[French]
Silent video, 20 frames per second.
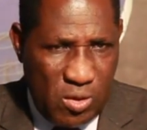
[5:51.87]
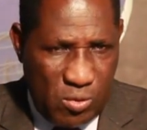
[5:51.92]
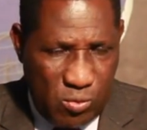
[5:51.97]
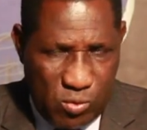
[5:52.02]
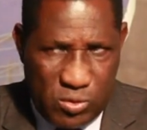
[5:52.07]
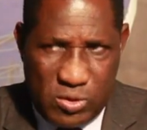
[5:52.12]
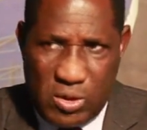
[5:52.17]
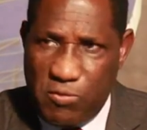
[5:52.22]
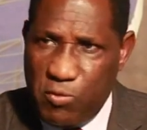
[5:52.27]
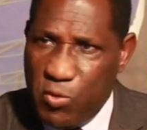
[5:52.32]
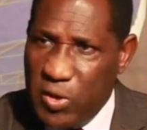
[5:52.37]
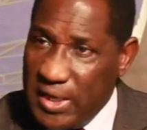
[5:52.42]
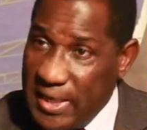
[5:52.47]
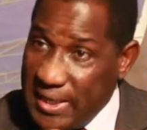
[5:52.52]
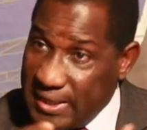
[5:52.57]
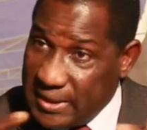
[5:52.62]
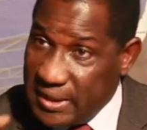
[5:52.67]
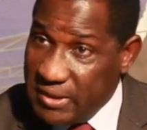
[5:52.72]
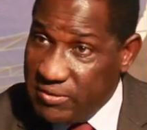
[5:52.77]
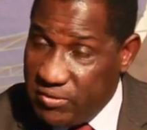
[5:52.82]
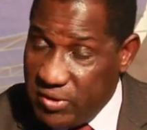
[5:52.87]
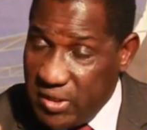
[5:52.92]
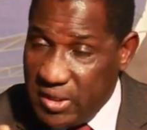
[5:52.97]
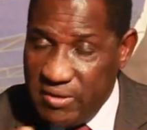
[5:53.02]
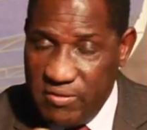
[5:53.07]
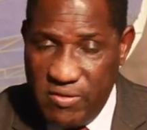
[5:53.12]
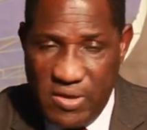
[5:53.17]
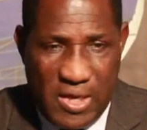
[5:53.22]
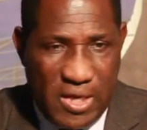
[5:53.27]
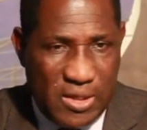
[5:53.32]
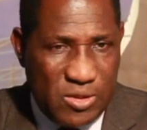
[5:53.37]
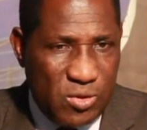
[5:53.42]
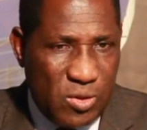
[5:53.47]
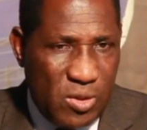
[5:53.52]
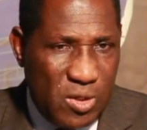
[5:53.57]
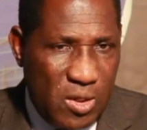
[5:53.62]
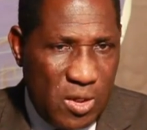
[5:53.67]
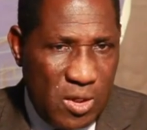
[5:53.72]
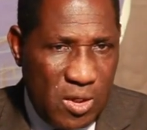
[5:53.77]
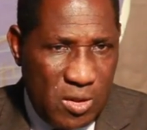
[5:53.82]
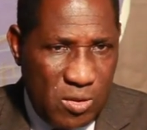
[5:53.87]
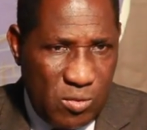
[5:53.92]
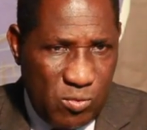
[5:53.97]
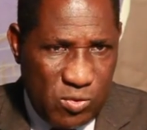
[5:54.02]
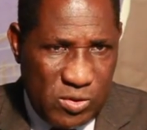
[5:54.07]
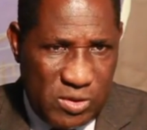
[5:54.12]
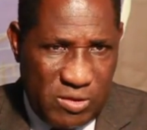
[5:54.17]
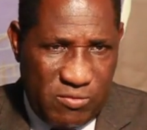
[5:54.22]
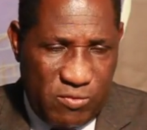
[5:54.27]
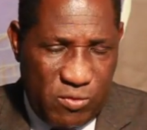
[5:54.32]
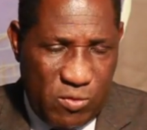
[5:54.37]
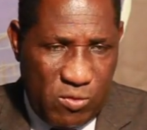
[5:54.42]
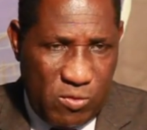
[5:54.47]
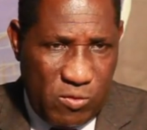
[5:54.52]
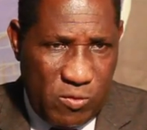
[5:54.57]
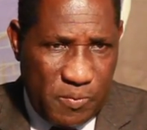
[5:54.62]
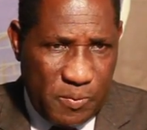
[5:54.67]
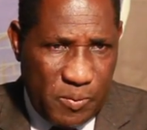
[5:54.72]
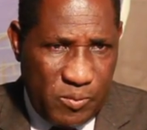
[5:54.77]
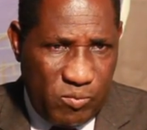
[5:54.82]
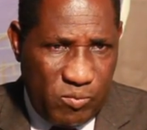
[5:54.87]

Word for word: nous avons électrifié des villages, nous avons